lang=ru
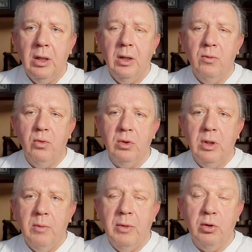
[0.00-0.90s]
Вот.
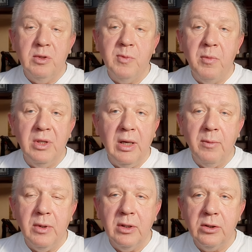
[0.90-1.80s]
Потом
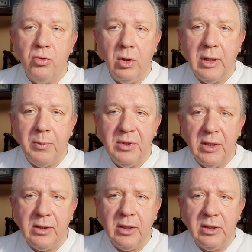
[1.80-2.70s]
вспоминаем, э, сколько
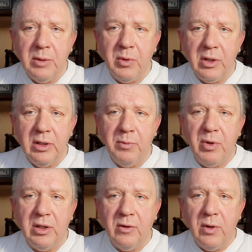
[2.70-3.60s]
аптек, где, где
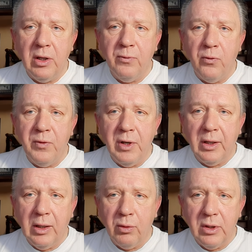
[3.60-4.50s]
продавали
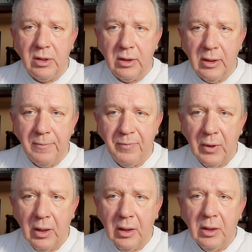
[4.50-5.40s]
фуфырики вот эти, да,
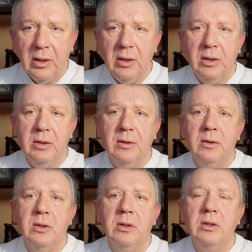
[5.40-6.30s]
э,
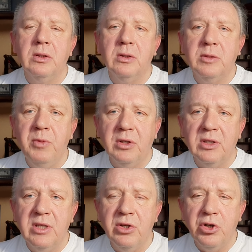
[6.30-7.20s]
э,
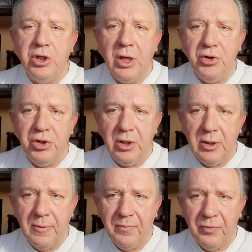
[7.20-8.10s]

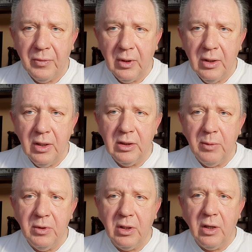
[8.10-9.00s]
спиртосодержащие. Их
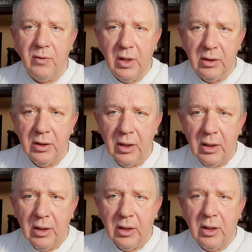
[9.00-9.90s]
там накрывал
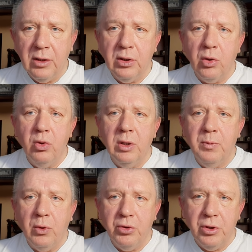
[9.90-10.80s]
контроль и
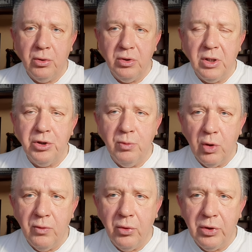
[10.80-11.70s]
прочее. То есть я к чему
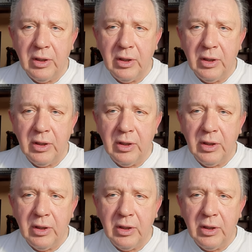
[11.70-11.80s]
говорю? Это